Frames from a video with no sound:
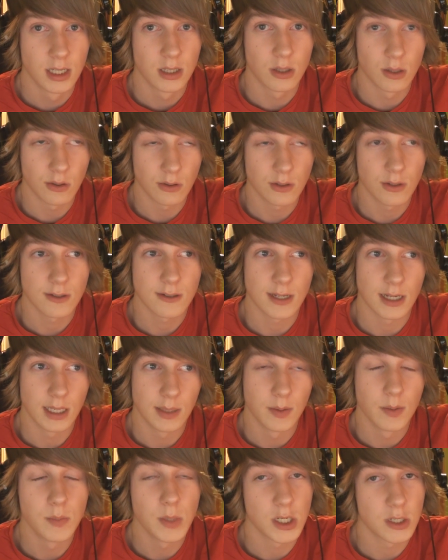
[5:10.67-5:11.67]
to
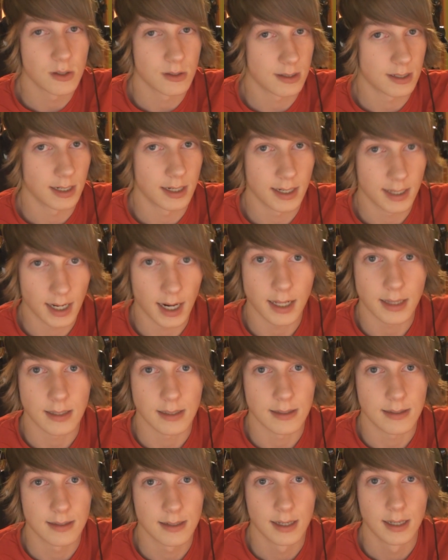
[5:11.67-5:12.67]
dostaniemy miesiąc gry
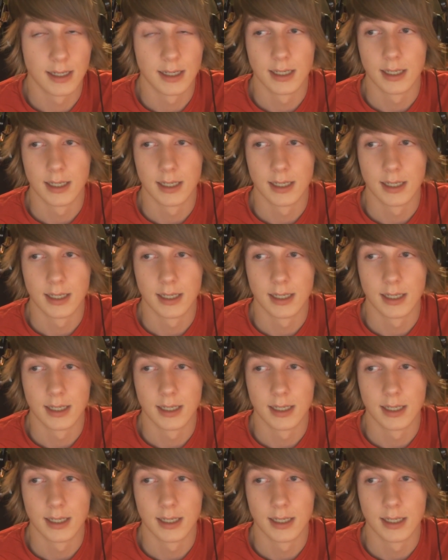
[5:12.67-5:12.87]
gratis.